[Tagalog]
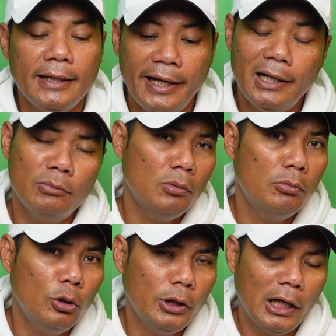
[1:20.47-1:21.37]
Ayan,
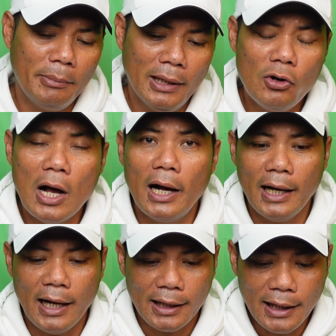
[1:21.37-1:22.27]
nabubulol na naman ako
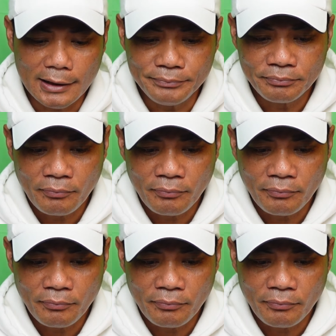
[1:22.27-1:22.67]
aga-aga.